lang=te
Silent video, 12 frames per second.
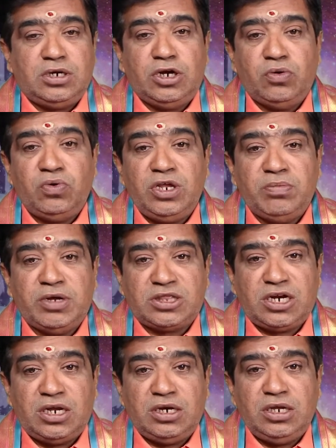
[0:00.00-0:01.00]
గౌరీ
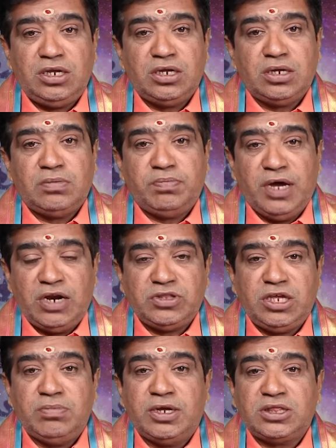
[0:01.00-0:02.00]
మంత్రాన్ని
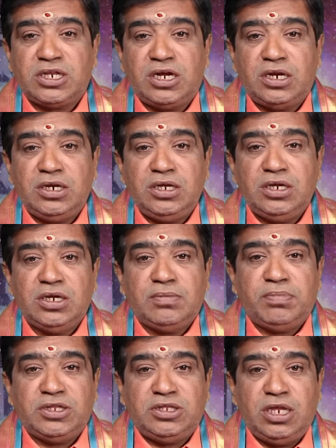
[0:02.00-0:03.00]
పార్వతీ మంత్రాన్ని
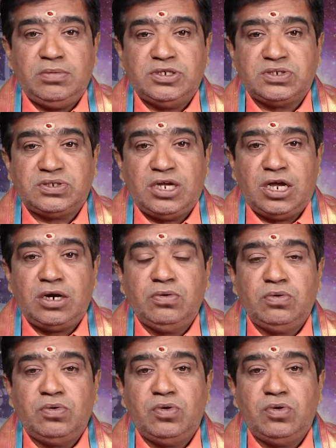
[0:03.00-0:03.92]
పద్దెనిమిది సార్లు